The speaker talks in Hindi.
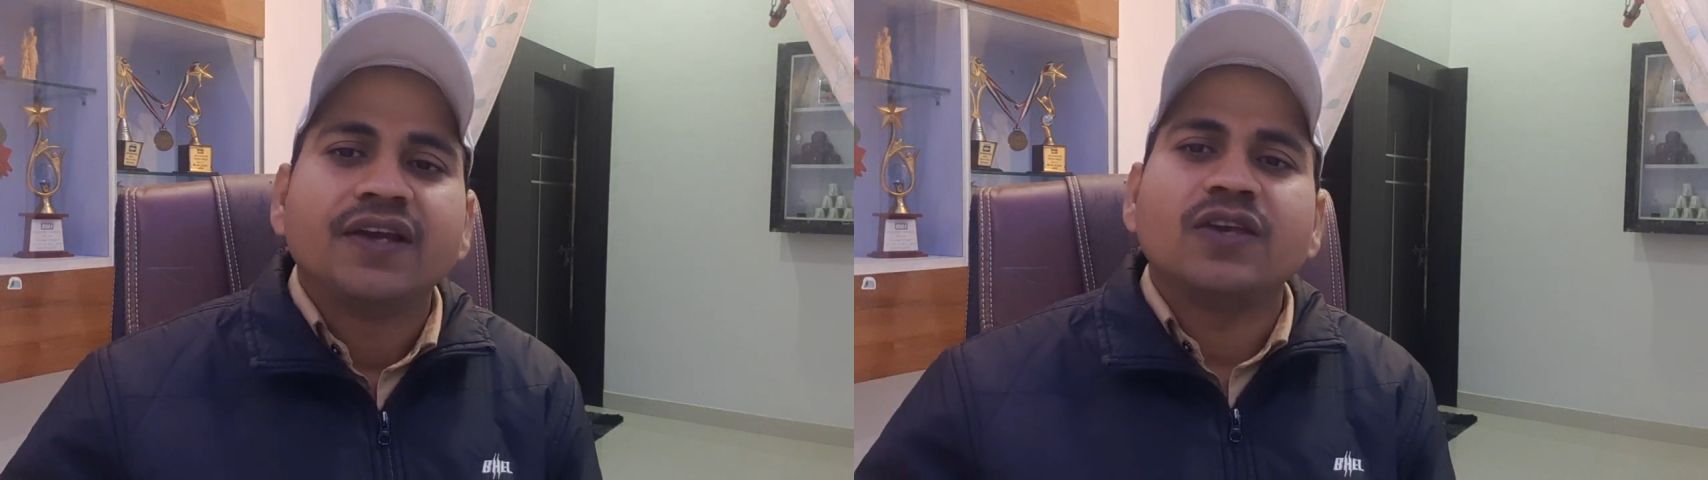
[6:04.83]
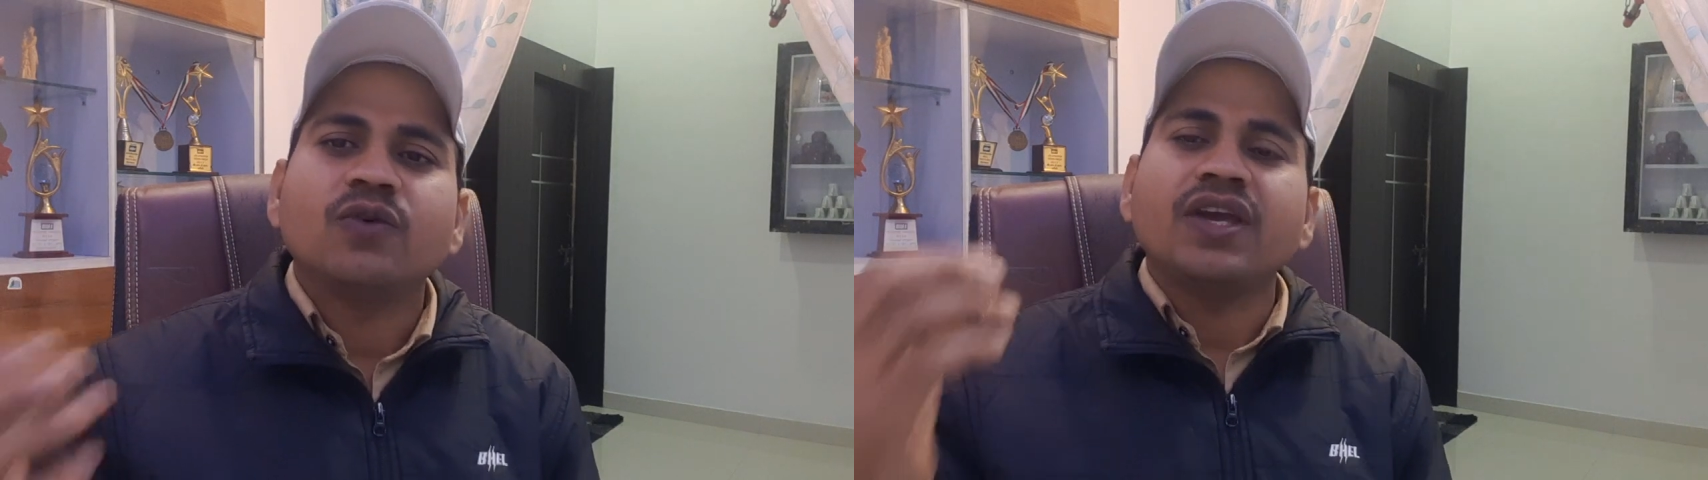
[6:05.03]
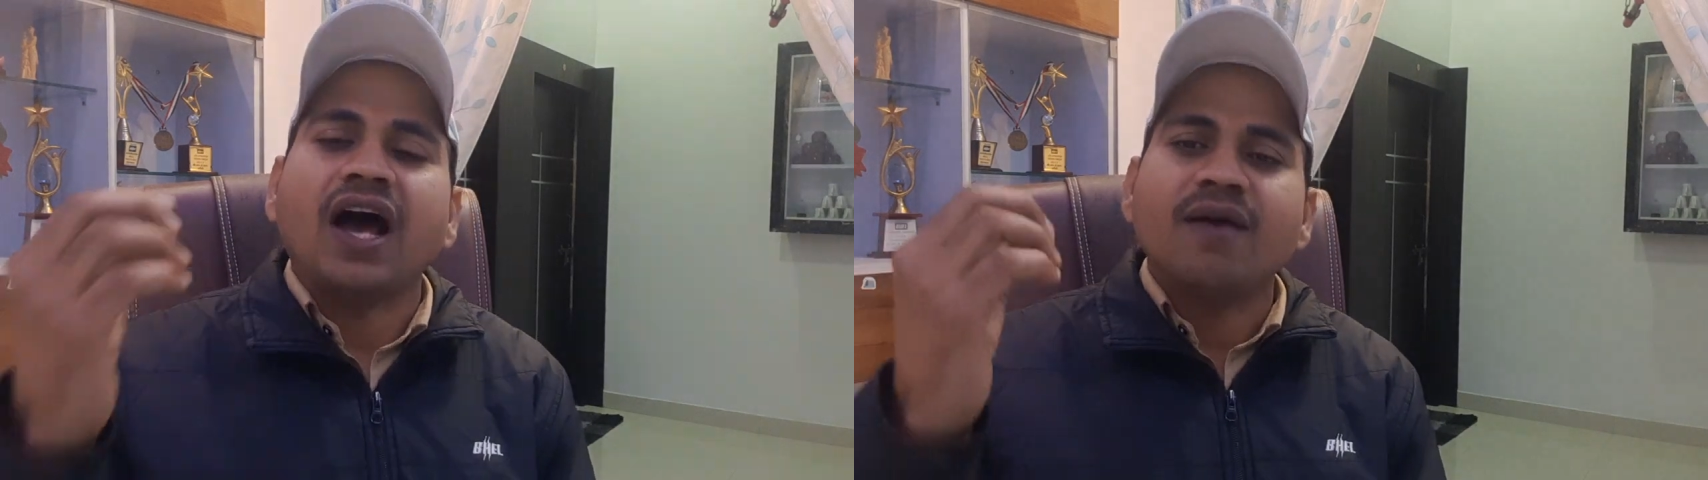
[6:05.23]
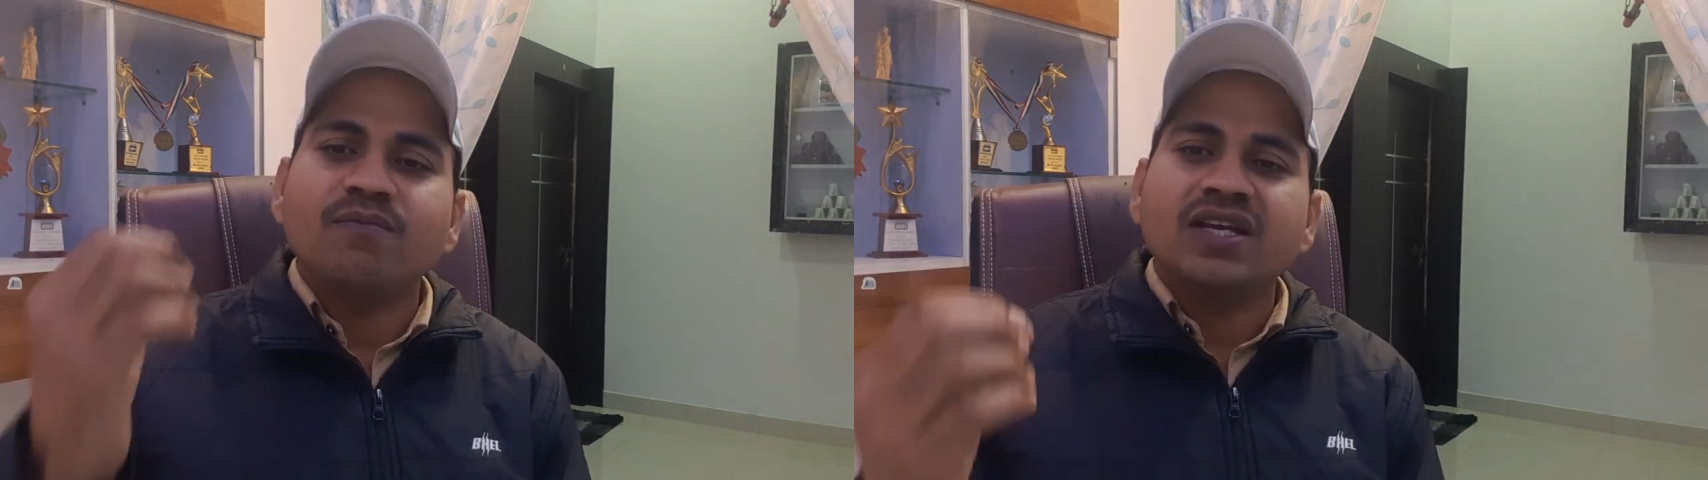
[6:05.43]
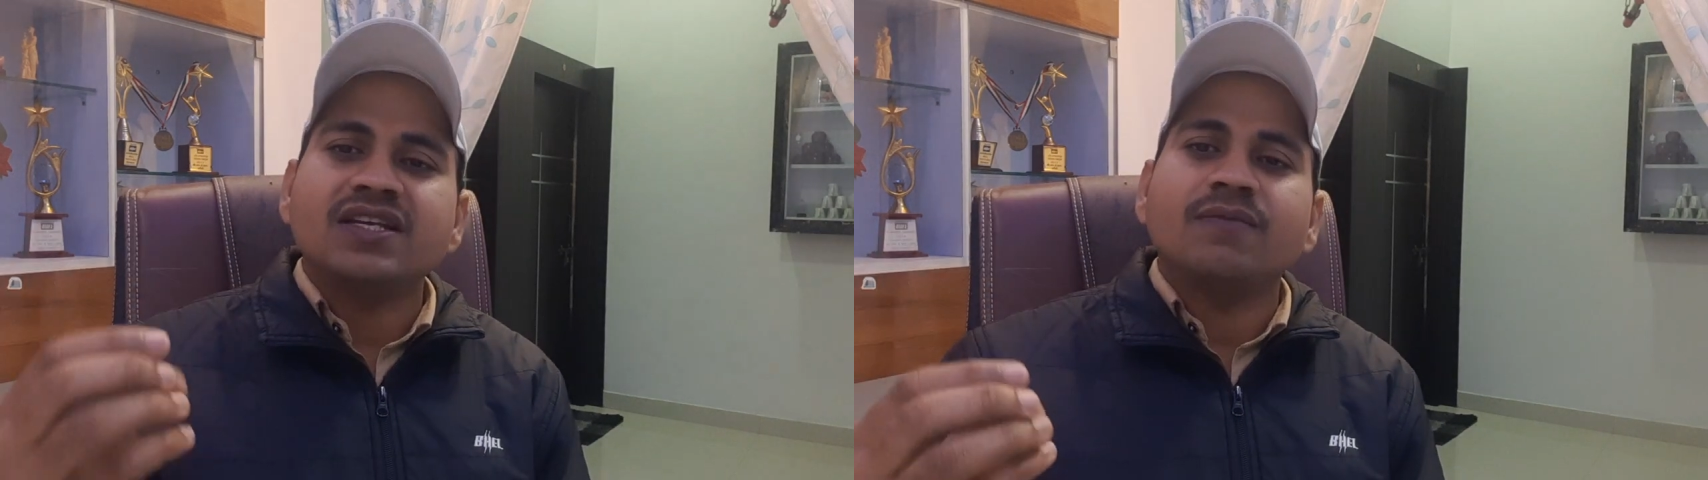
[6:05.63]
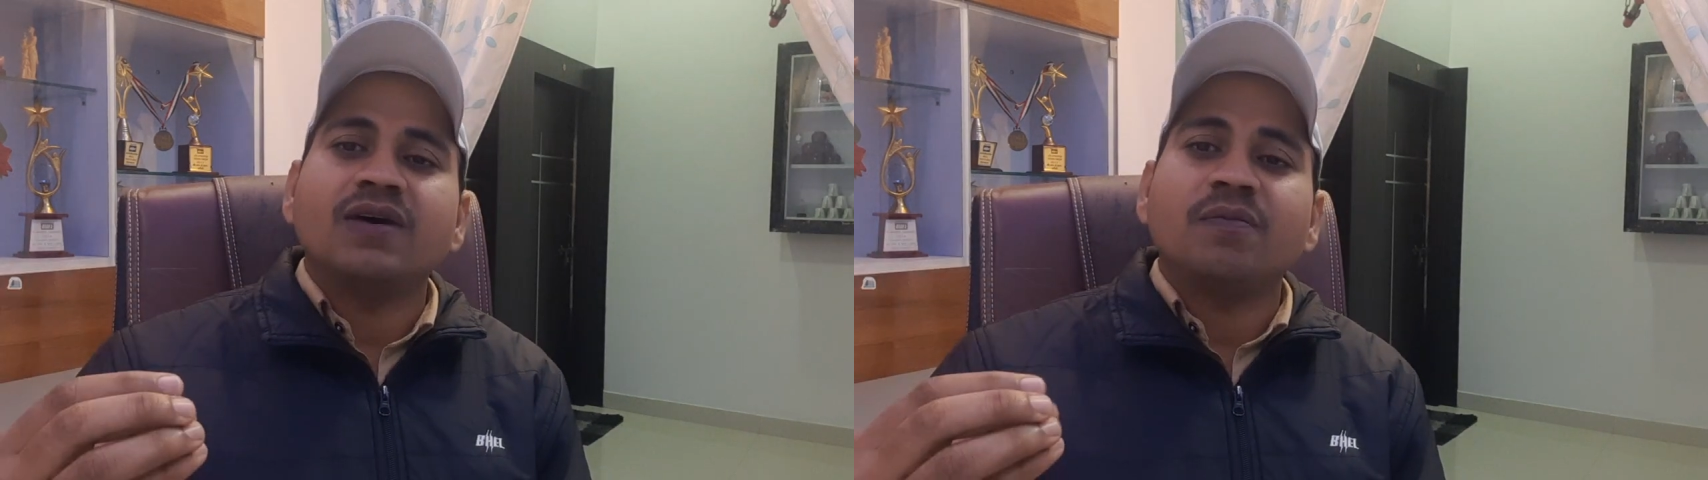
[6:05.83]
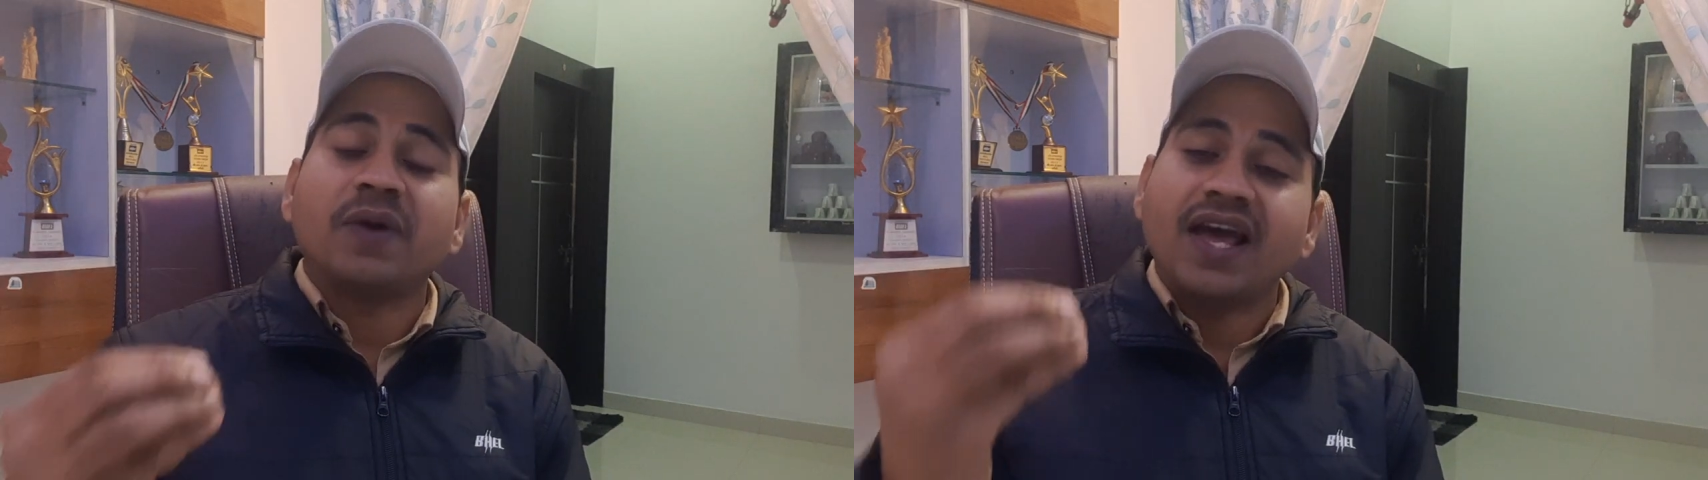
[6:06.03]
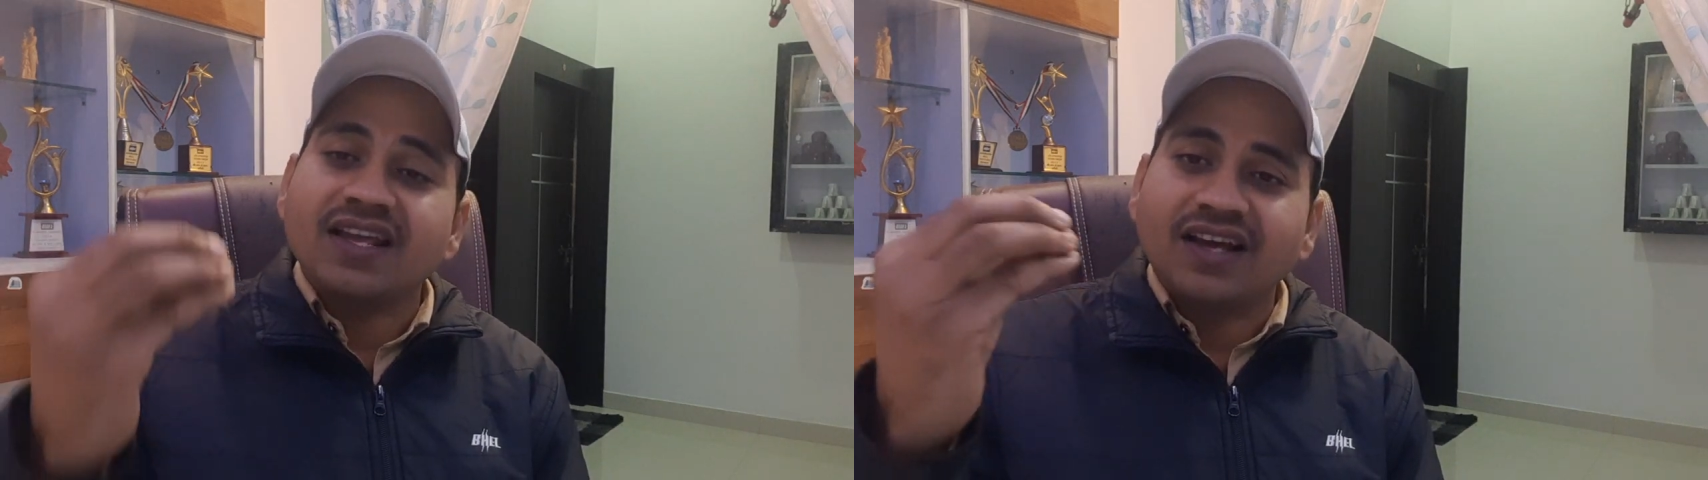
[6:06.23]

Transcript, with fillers: क्योंकि हम भी जब पढ़ाई